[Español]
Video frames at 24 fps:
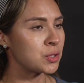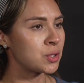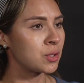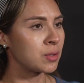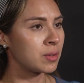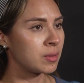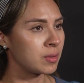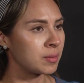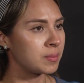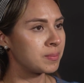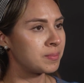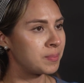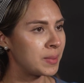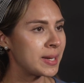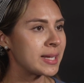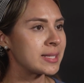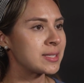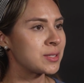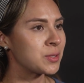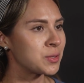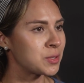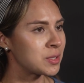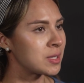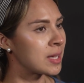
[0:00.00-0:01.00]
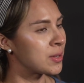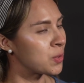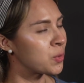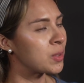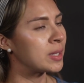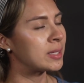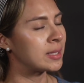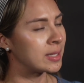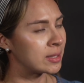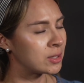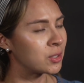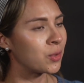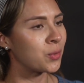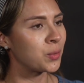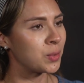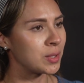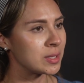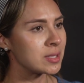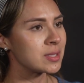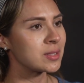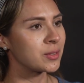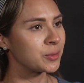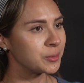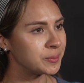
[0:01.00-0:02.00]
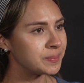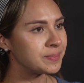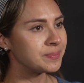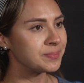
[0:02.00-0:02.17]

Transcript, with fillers: So, Plexos te ayuda en todo esto.